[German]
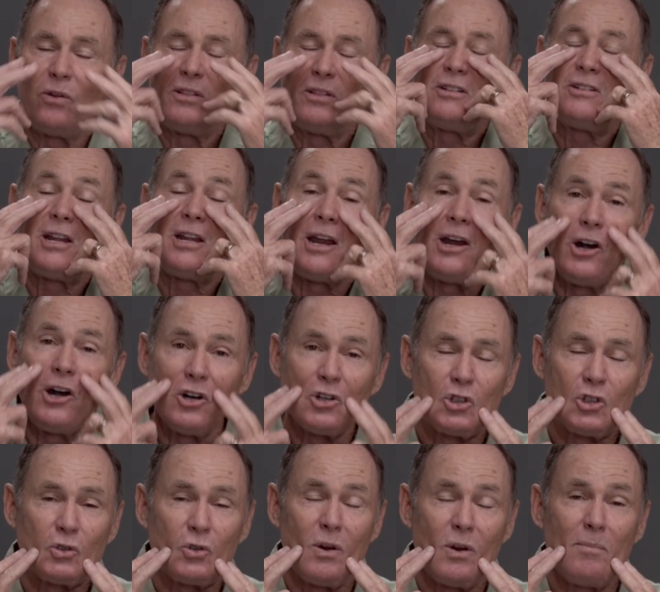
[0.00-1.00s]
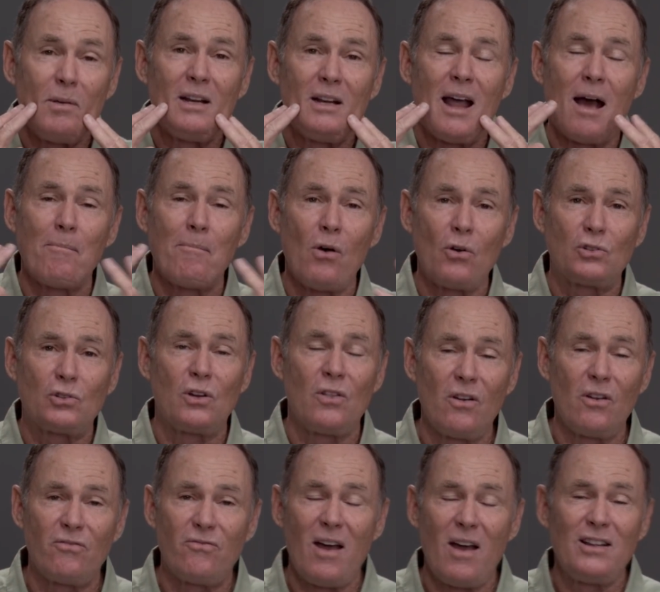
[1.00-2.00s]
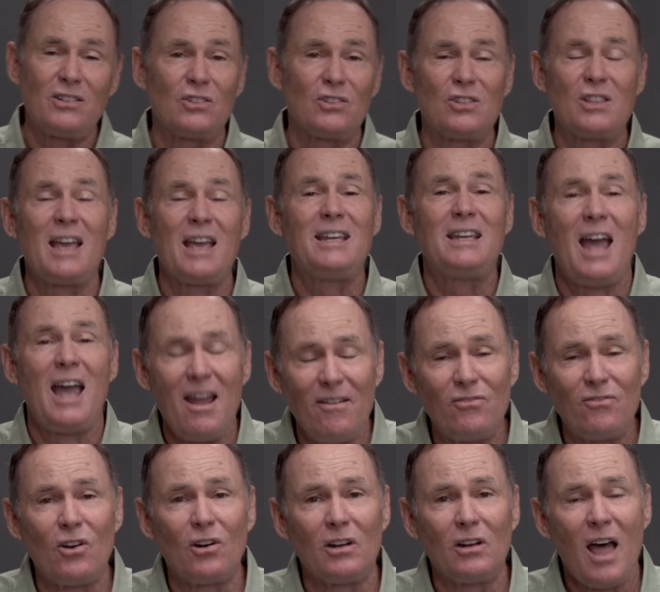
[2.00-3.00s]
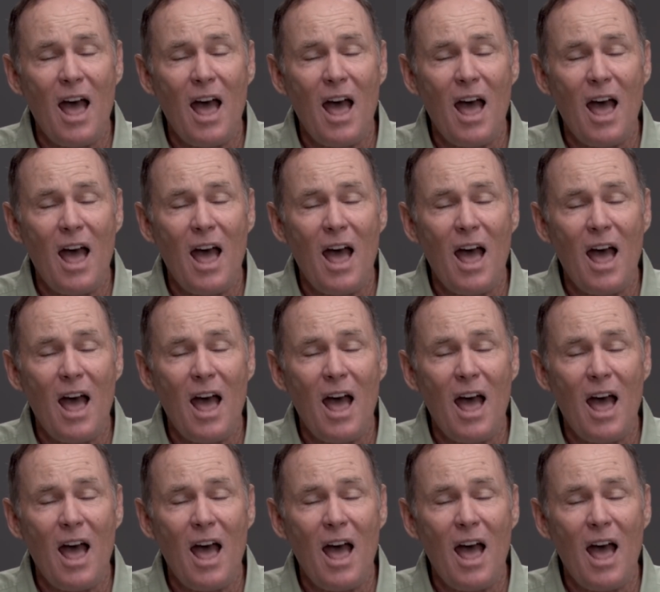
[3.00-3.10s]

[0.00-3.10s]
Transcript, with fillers: ihr Leben an, während Tränen über ihr Gesicht strömten.